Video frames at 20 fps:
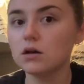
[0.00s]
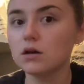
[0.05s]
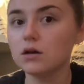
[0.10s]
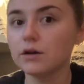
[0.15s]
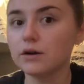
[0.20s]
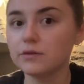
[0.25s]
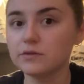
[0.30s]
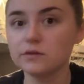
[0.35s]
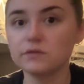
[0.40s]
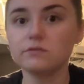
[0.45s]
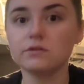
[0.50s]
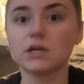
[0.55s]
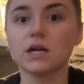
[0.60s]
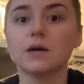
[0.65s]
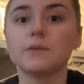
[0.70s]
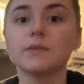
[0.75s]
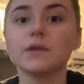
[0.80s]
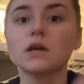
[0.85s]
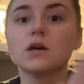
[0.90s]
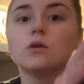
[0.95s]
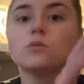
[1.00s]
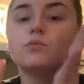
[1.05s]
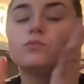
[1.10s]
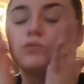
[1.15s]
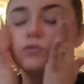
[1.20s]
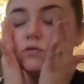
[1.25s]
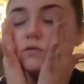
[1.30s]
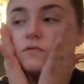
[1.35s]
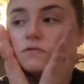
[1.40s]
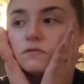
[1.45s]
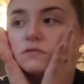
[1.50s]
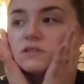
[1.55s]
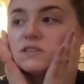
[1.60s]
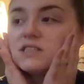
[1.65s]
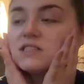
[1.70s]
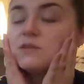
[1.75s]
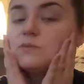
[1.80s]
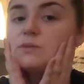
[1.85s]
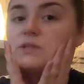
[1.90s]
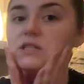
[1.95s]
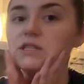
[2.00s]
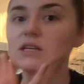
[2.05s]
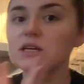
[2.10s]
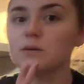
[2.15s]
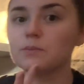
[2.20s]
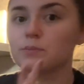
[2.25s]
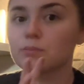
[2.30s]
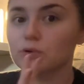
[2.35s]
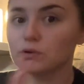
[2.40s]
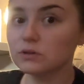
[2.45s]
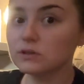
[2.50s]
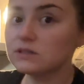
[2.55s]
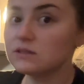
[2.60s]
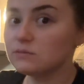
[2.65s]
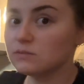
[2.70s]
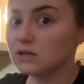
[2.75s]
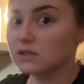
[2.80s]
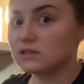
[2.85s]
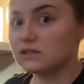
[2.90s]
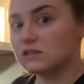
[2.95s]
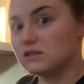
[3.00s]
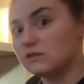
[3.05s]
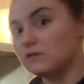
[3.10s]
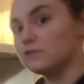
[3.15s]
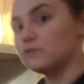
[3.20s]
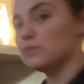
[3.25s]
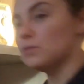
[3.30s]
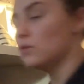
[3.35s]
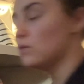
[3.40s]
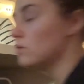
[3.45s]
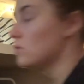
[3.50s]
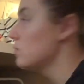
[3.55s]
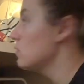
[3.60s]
enfin voilà, pour vous expliquer approximativement